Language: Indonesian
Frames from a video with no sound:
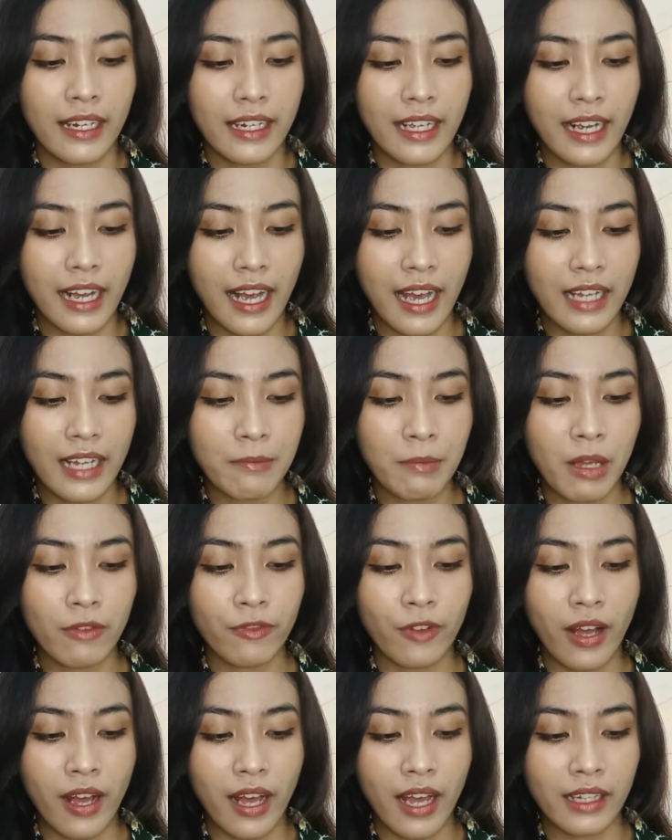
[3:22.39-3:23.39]
dengan
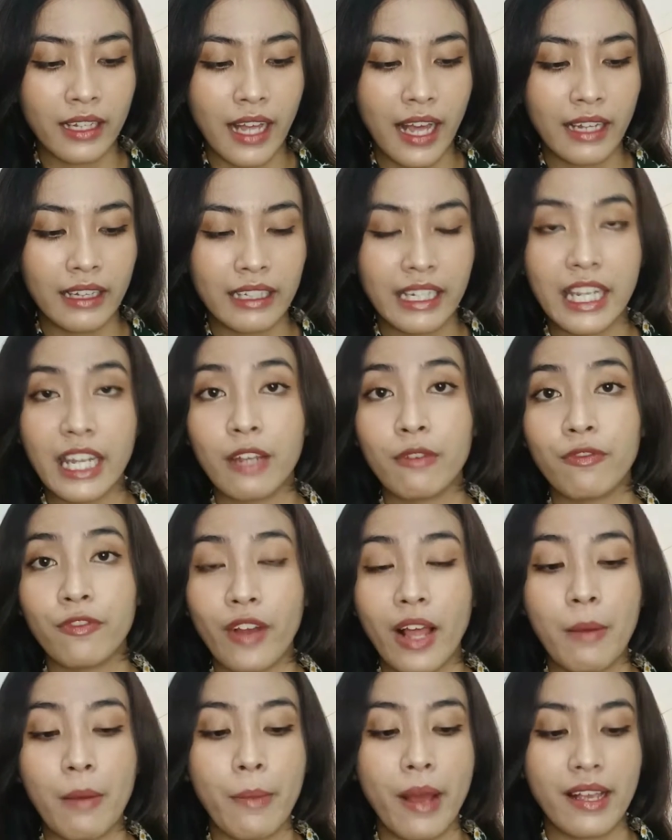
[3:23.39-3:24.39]
manfaat
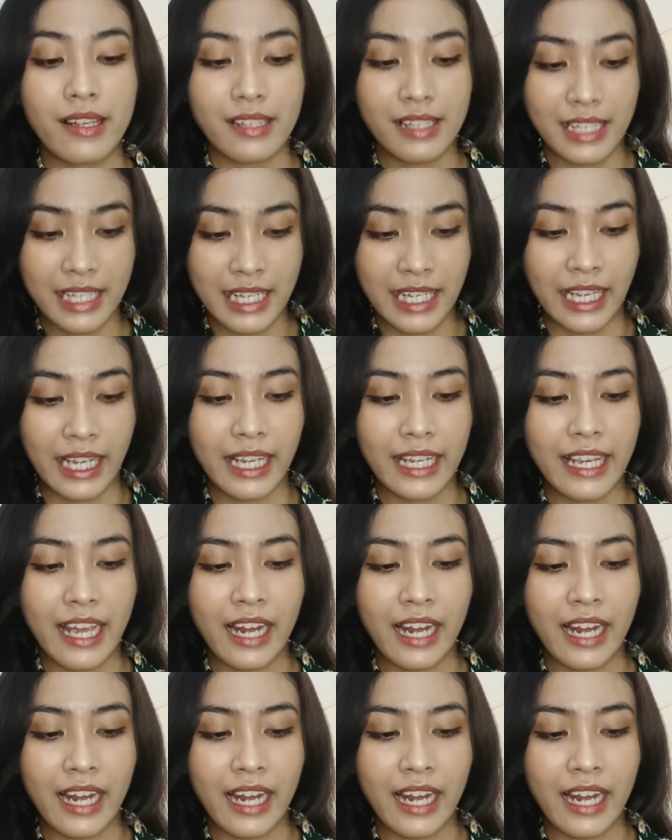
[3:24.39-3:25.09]
antiinflamasi